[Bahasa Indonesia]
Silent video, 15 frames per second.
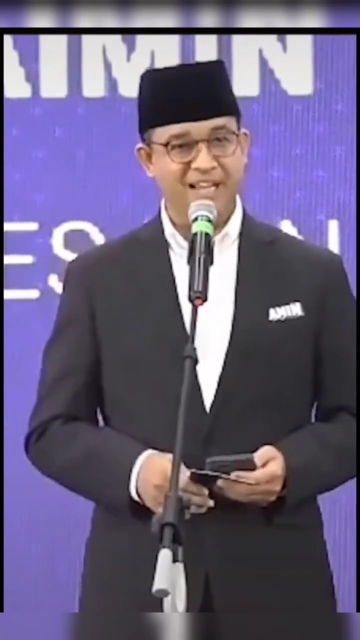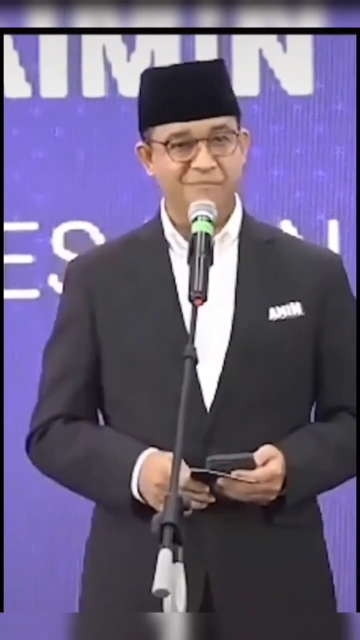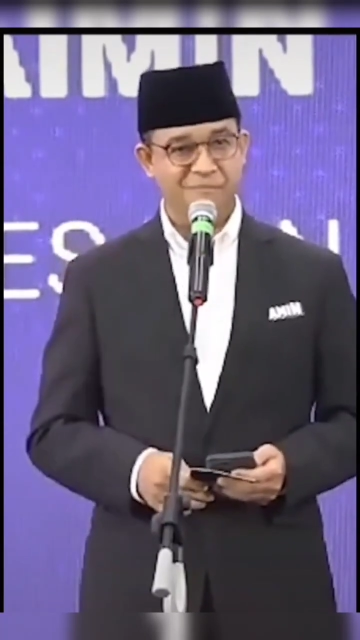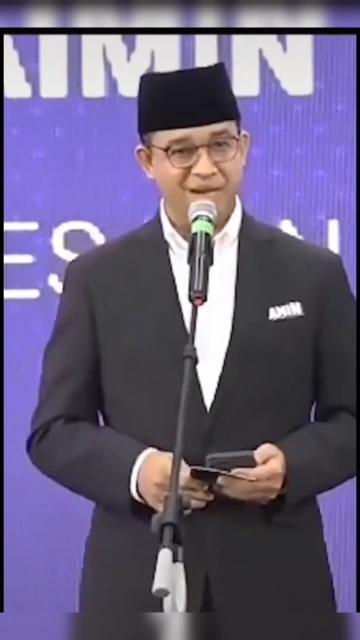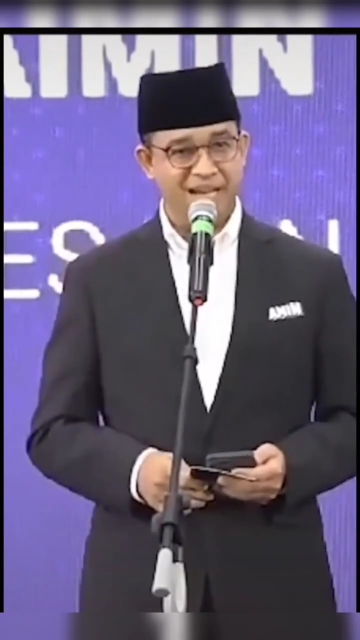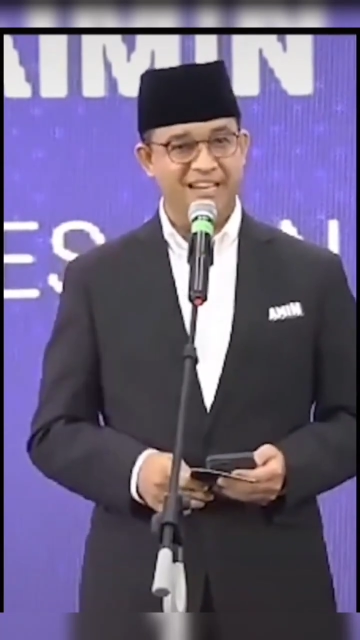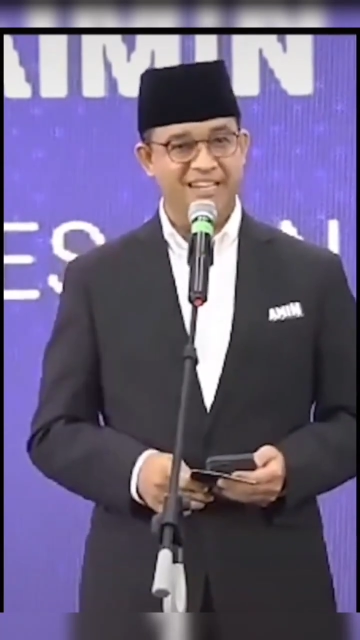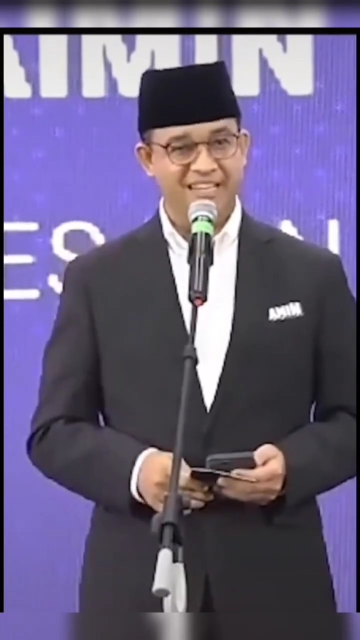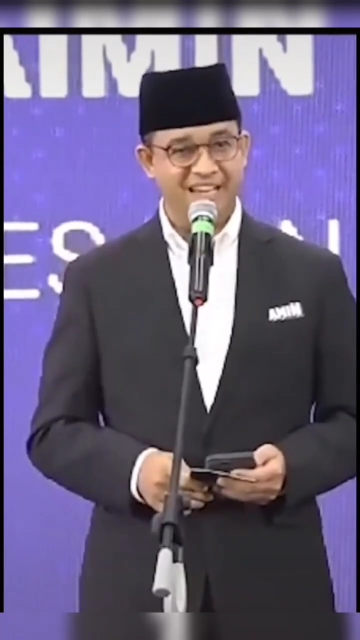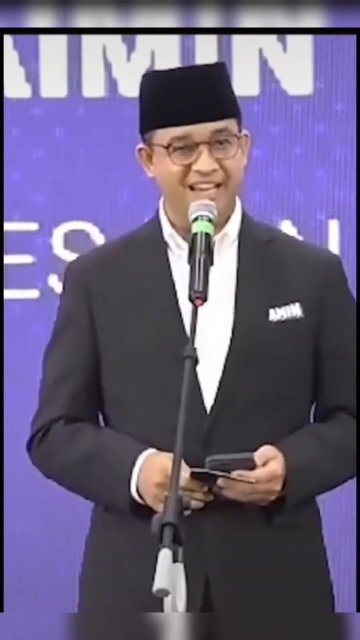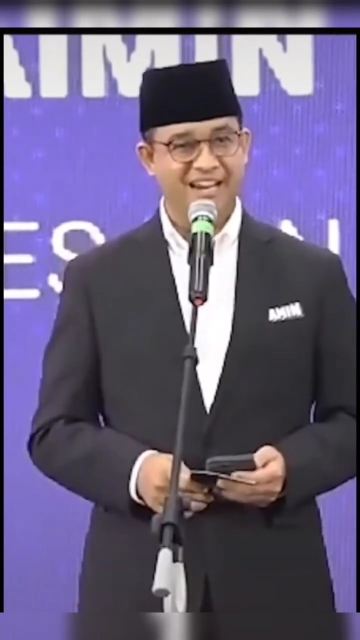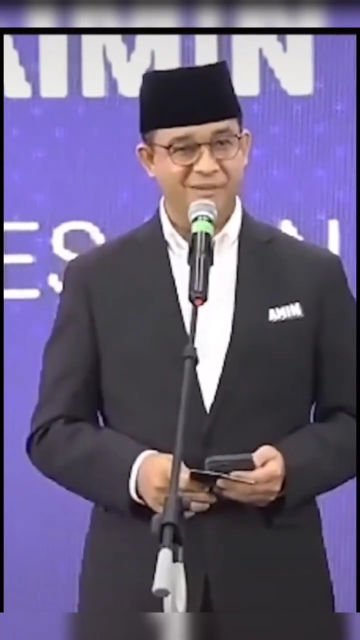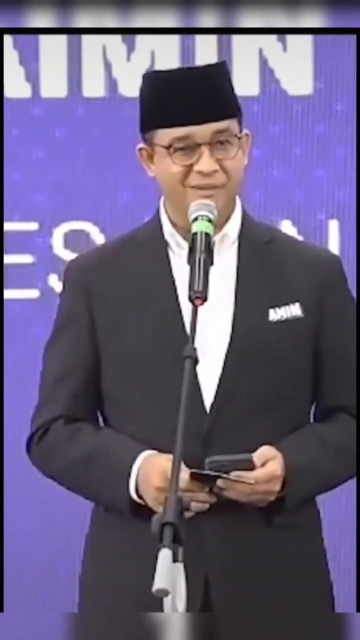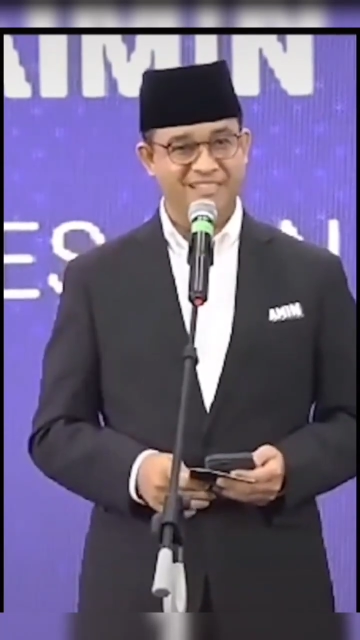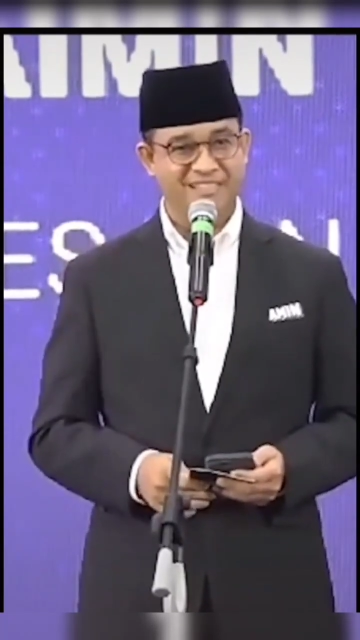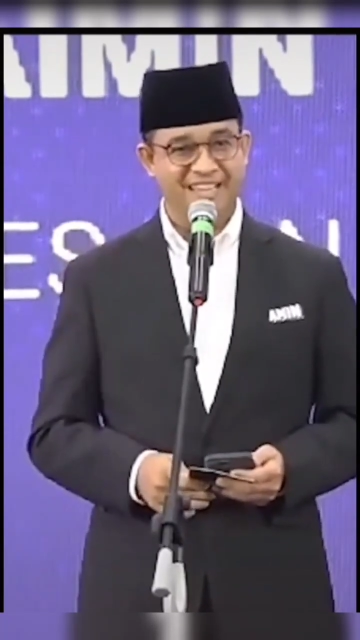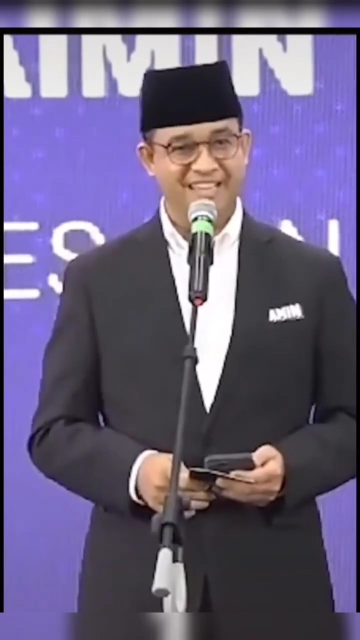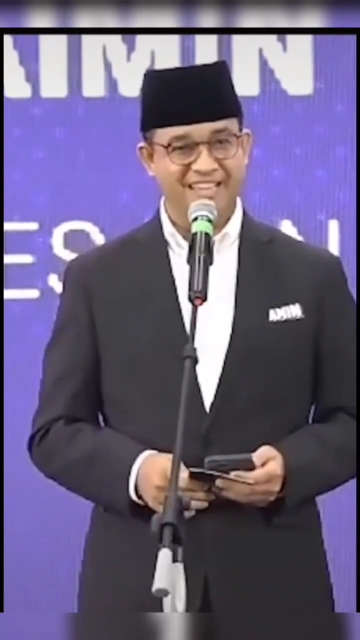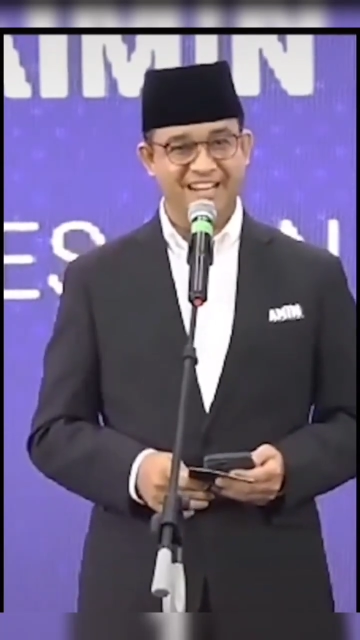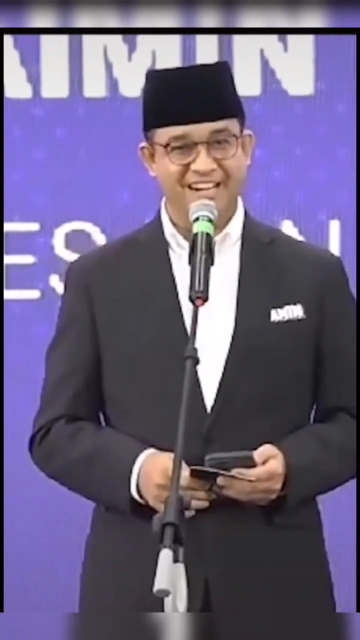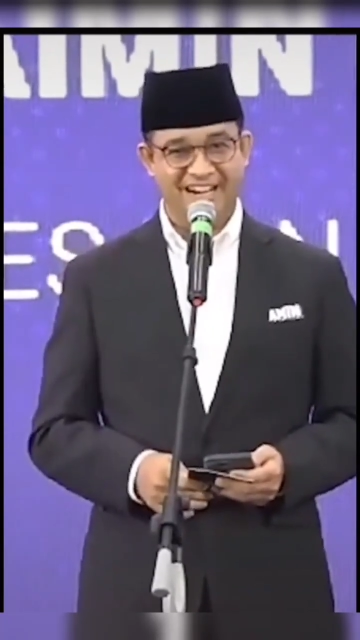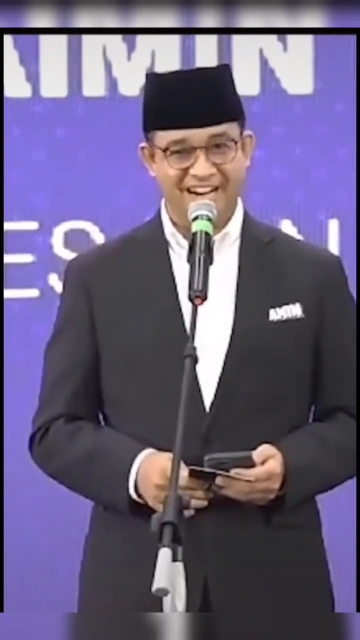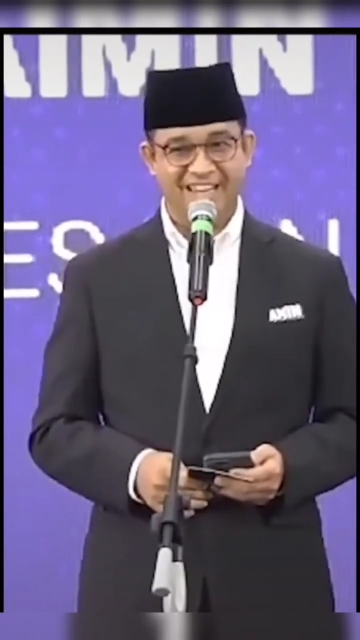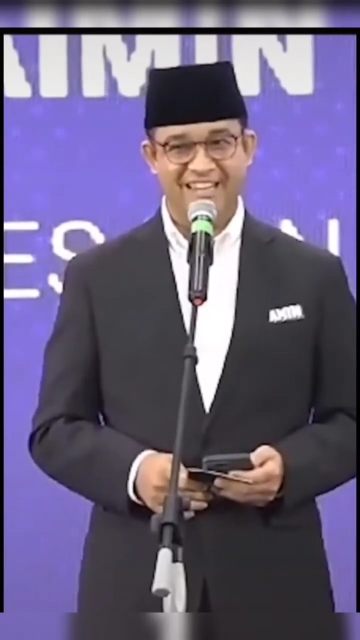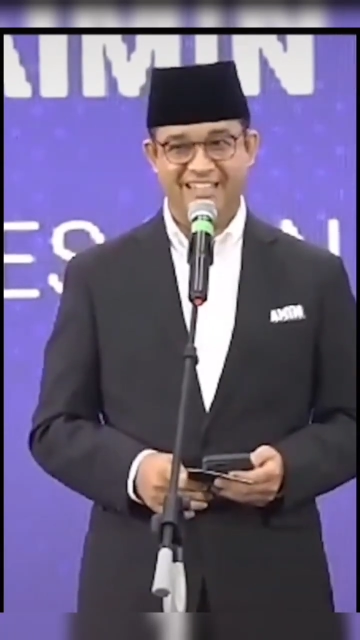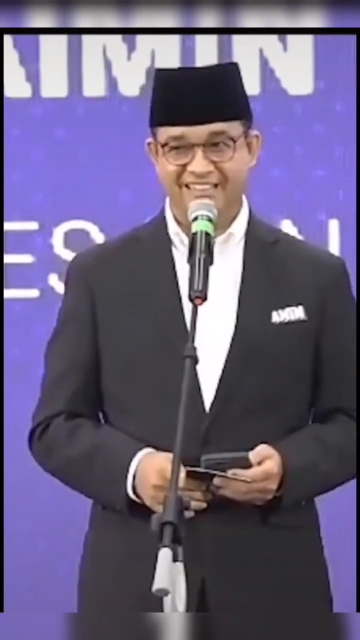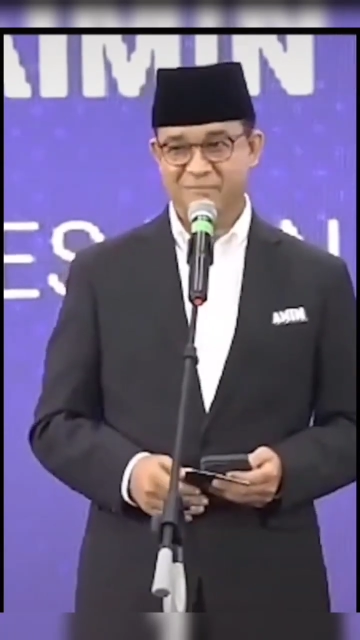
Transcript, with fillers: kembalikan kepercayaan rakyat